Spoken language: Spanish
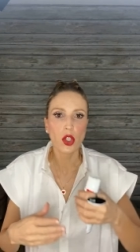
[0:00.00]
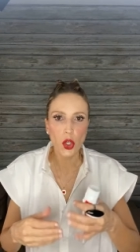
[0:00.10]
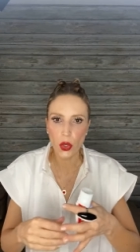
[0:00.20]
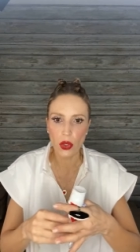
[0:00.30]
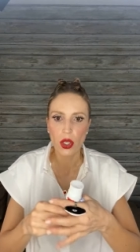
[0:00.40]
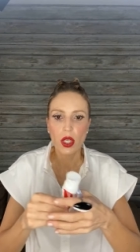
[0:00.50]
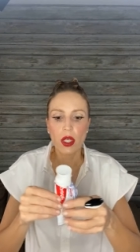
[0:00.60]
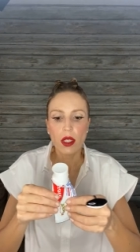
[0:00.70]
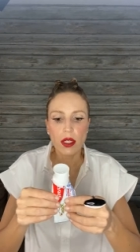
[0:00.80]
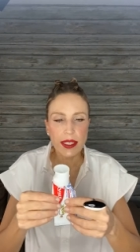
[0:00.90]
no,
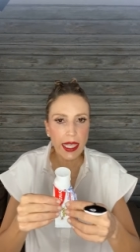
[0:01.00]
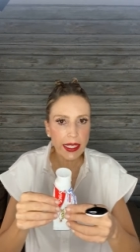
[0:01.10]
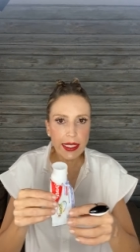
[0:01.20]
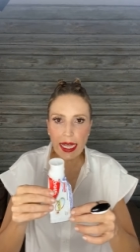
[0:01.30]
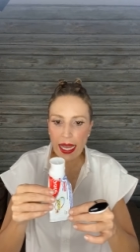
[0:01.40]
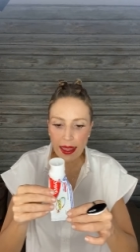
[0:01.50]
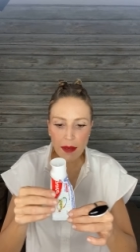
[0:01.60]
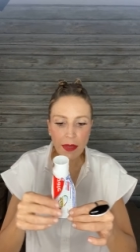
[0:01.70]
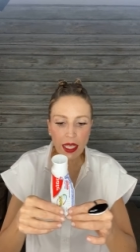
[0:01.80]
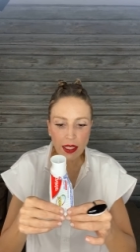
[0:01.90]

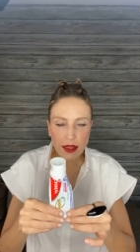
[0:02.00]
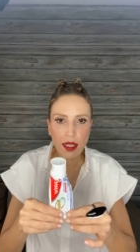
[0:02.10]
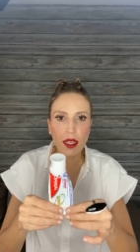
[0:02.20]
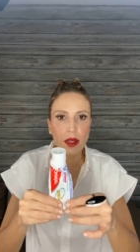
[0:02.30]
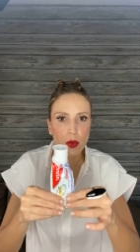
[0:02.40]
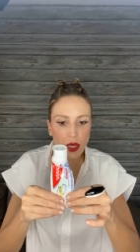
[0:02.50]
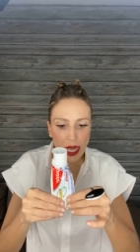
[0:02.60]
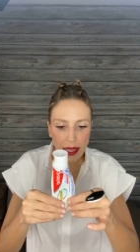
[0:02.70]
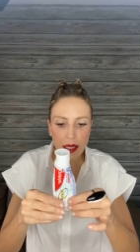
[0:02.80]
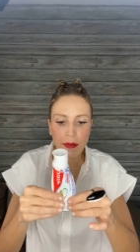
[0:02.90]
delicadamente,
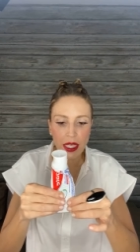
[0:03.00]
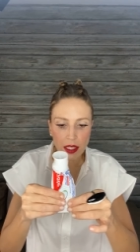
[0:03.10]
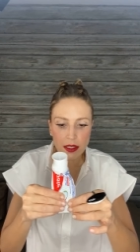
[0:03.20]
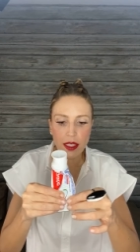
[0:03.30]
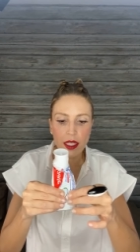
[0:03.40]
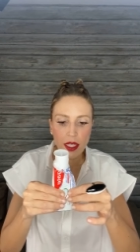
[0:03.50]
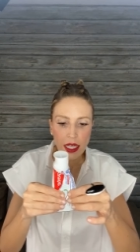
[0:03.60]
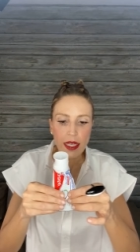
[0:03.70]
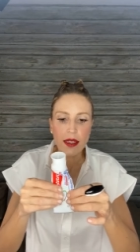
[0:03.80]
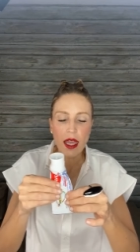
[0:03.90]
educadamente,
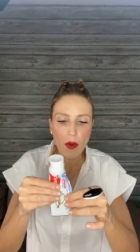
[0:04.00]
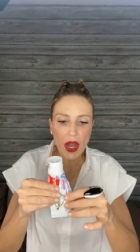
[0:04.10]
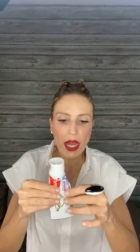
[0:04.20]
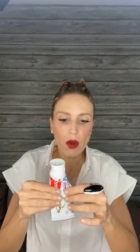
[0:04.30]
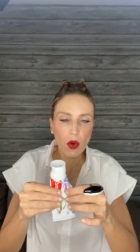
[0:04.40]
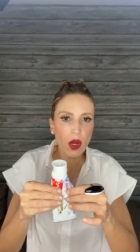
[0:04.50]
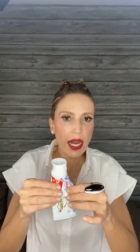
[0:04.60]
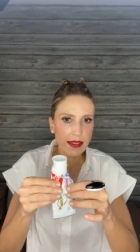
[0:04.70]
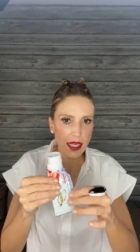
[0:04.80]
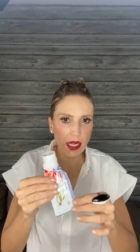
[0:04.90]
de abajo
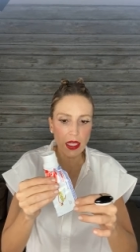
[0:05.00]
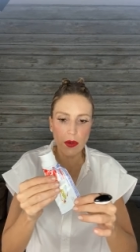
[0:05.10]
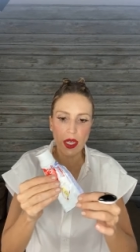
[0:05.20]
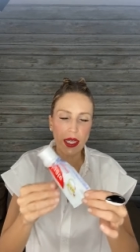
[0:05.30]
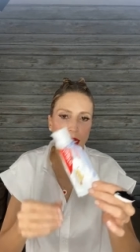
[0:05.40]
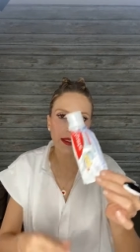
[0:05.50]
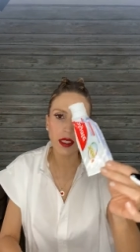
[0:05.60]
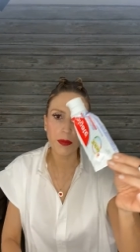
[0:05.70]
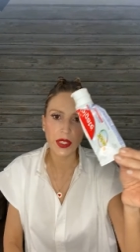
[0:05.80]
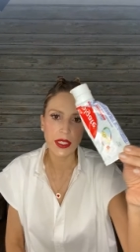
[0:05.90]
hacia arriba.
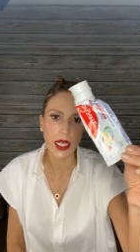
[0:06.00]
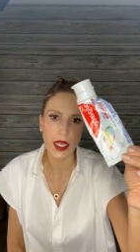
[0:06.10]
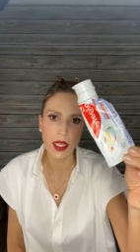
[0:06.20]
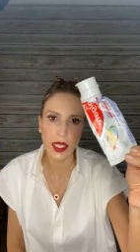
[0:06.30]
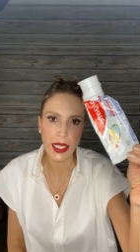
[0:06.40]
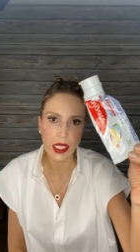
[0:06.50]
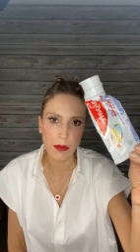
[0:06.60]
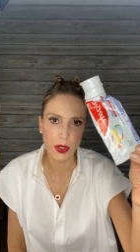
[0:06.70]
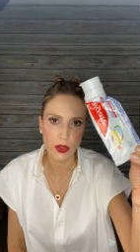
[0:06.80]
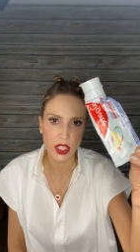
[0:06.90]
Esta pues ya queda el
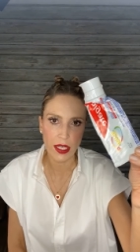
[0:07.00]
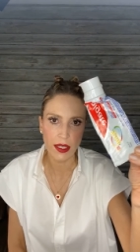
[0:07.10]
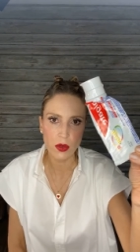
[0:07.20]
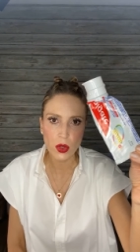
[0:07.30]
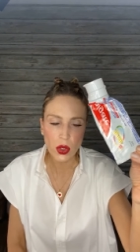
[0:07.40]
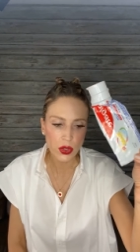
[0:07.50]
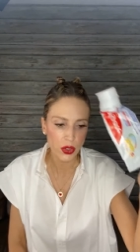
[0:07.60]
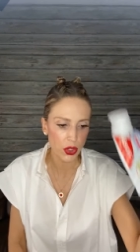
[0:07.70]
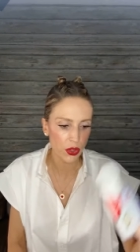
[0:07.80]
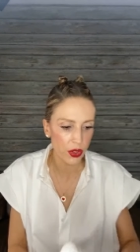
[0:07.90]
ripio, ya queda un
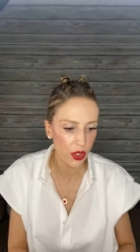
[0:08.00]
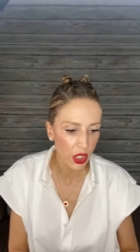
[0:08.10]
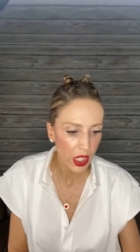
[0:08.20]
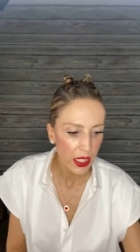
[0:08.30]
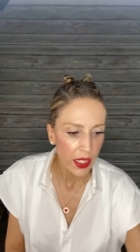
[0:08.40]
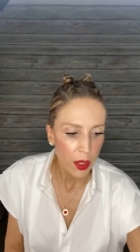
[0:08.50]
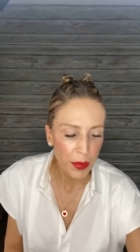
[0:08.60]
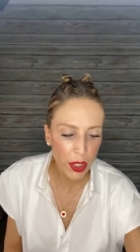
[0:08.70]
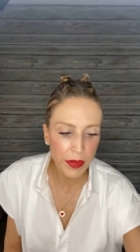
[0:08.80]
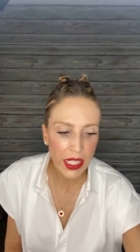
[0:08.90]
concho.
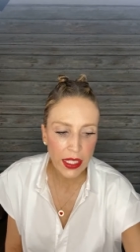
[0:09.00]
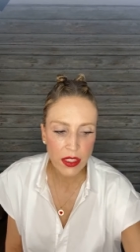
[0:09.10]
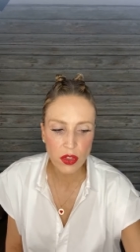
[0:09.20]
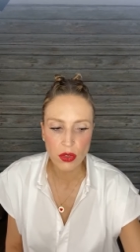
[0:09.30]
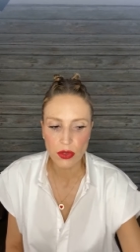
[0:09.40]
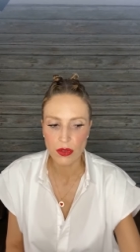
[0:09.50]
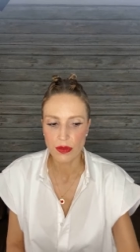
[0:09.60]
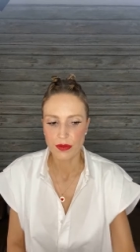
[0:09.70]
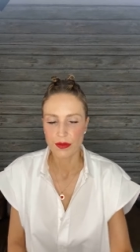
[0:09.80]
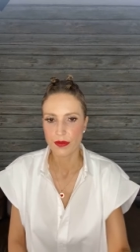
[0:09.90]
Pero miren esto,
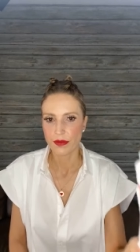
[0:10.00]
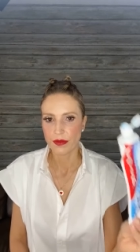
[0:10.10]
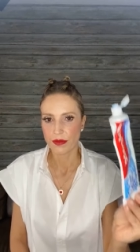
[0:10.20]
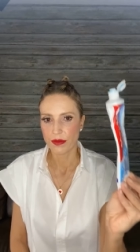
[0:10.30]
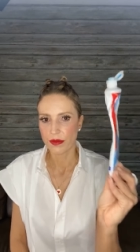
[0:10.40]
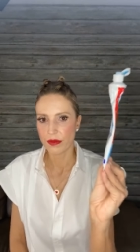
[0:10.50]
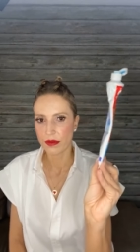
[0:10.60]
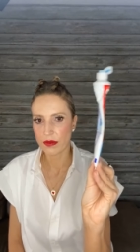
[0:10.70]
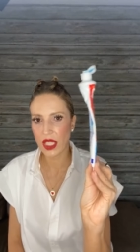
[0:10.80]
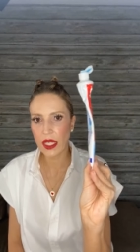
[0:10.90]

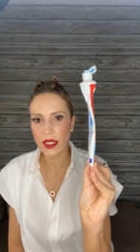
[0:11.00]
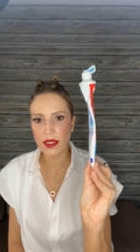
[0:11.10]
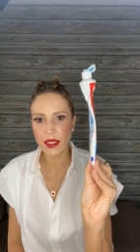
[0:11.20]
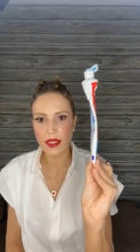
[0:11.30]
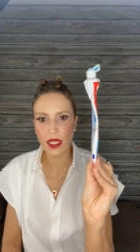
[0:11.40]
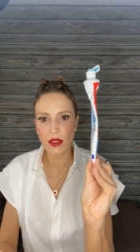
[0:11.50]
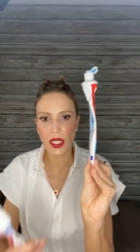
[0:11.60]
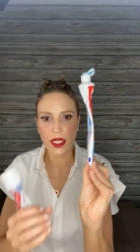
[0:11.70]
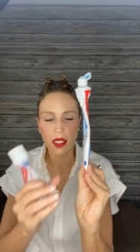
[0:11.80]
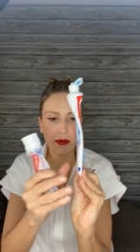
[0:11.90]
miren este estado de
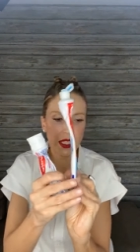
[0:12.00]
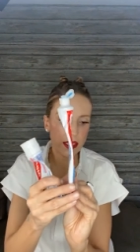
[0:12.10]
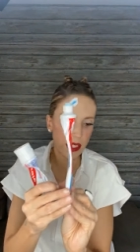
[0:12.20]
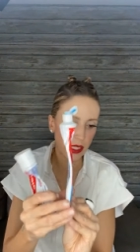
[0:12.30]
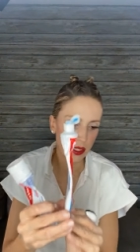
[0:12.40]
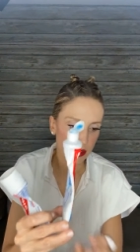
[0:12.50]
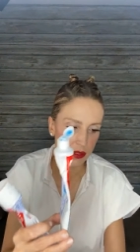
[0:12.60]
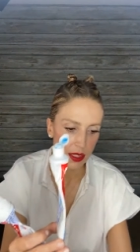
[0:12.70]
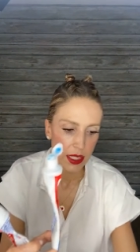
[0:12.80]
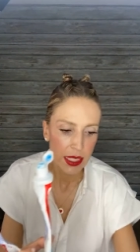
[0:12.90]
la crema dental.
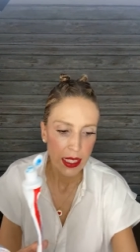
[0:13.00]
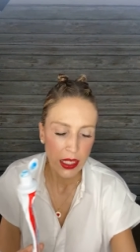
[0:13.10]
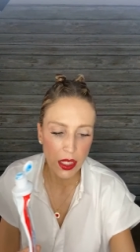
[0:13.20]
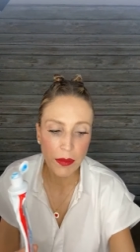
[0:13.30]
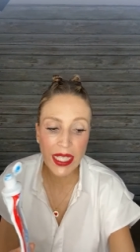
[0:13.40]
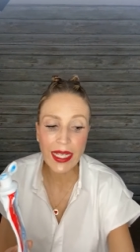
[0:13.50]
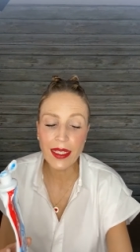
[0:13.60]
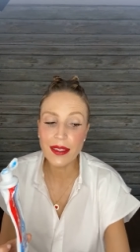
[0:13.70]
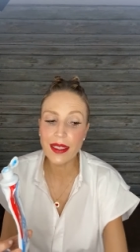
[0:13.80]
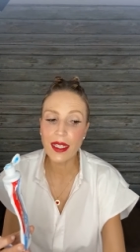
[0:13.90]
Y miren
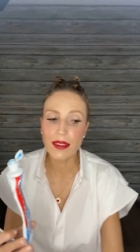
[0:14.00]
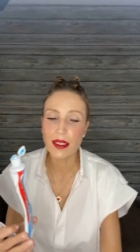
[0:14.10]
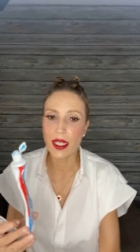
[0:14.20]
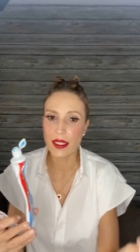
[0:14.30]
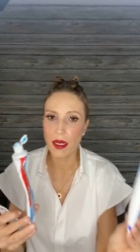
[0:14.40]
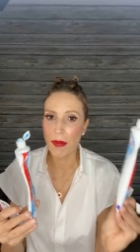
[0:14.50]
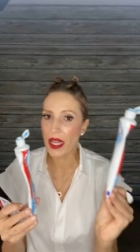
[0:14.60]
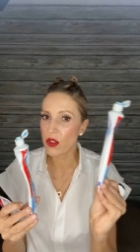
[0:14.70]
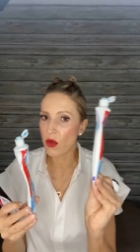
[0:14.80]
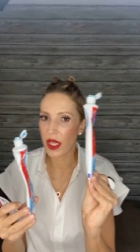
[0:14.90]
esta, que es la
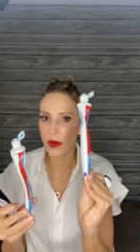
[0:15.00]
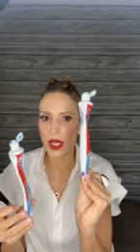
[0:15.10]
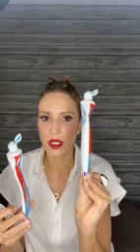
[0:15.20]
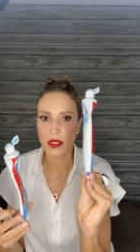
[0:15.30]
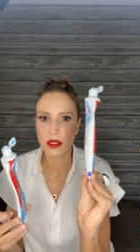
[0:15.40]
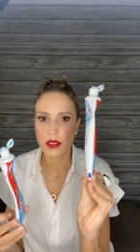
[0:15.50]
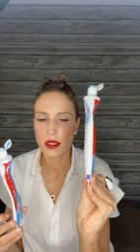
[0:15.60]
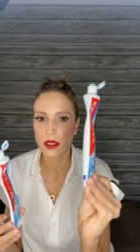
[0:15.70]
más nueva,